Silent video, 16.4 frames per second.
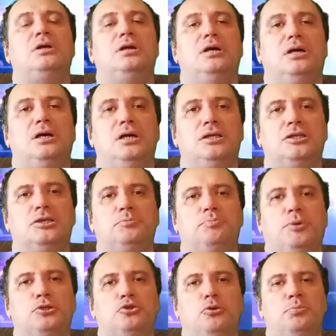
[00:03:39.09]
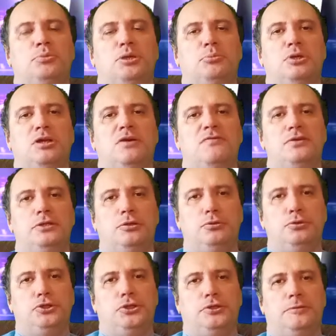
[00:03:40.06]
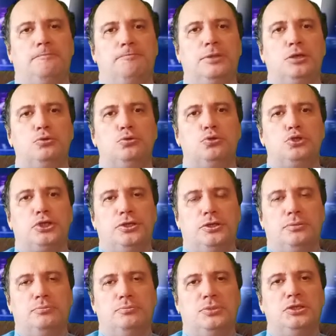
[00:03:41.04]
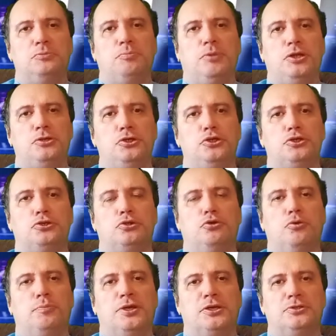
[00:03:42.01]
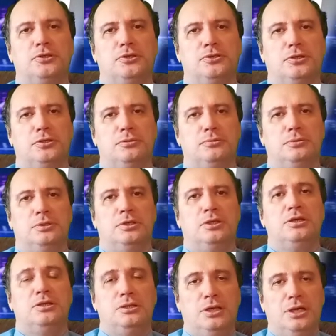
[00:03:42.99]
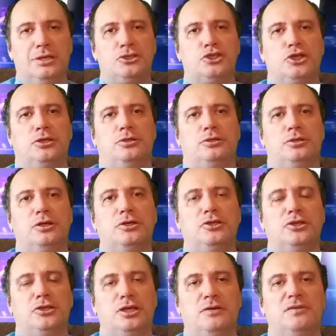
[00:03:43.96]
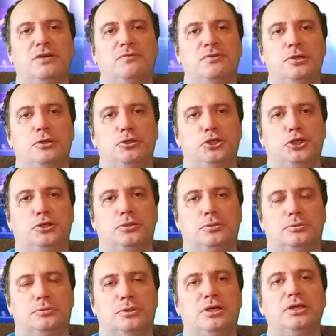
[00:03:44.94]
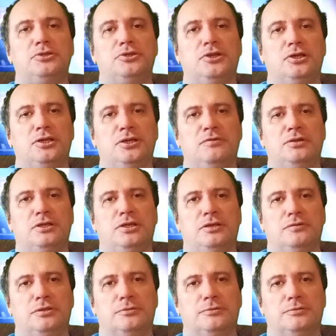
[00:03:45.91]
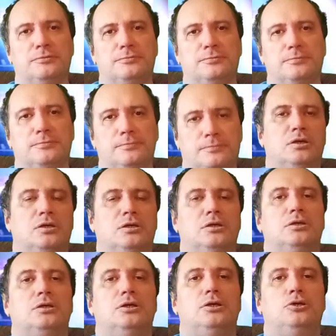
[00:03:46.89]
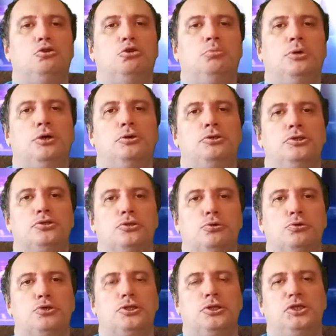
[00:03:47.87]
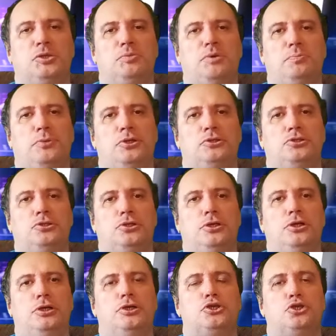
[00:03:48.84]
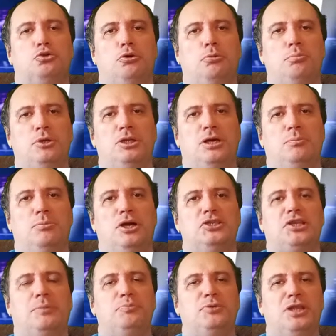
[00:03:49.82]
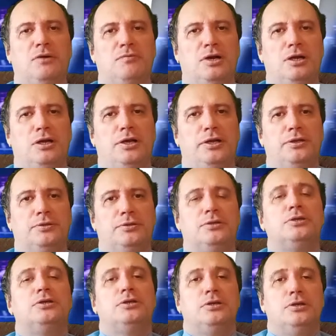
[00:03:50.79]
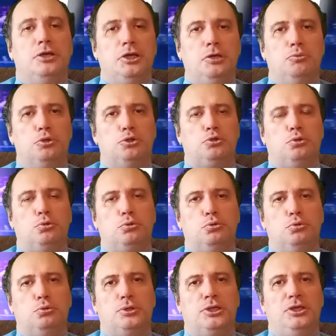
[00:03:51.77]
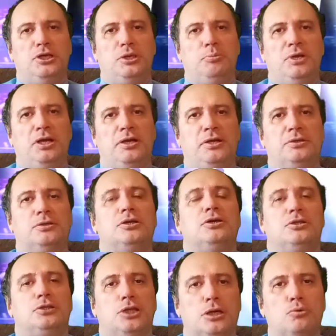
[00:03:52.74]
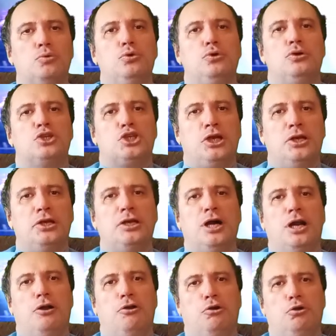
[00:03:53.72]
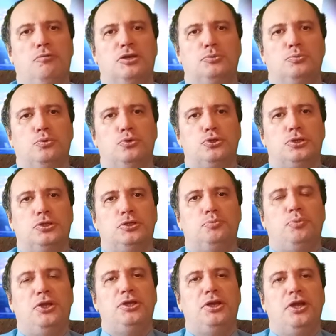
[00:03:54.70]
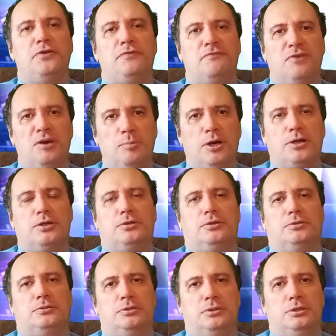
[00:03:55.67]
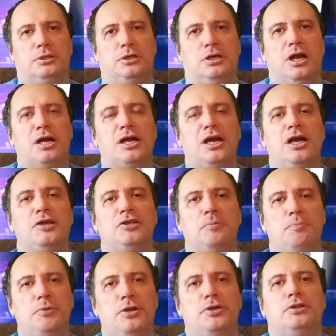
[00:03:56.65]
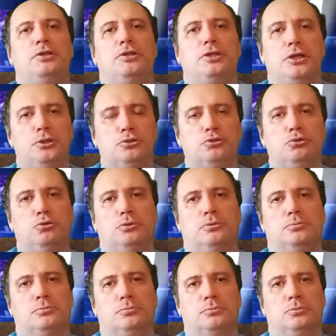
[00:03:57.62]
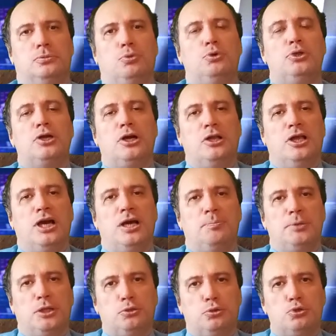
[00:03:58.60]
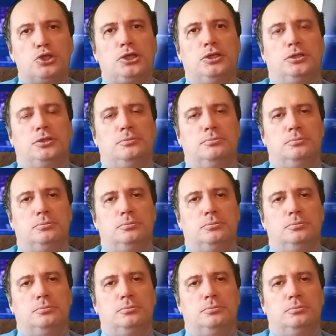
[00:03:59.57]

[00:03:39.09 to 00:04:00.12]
А это способно было выключить Платошкина из политического процесса, так же, как недавно выключил Алексея Навального. И думаю, несложно себе представить, что было бы, если бы Навальный и его структуры имели такую же легальную возможность принять в выборах, какая теперь на лицо у Николая Платошкина